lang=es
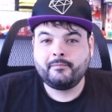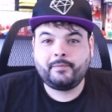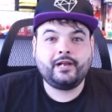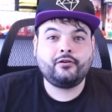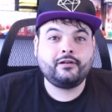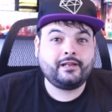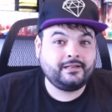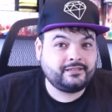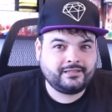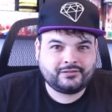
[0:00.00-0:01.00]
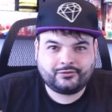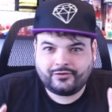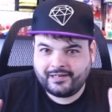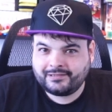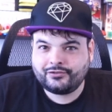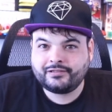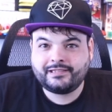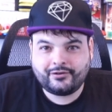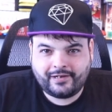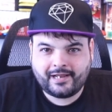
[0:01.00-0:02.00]
Pero, insisto, esto es
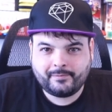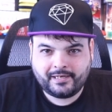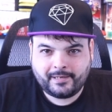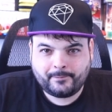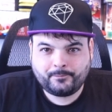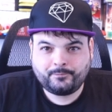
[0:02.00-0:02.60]
teoría mía.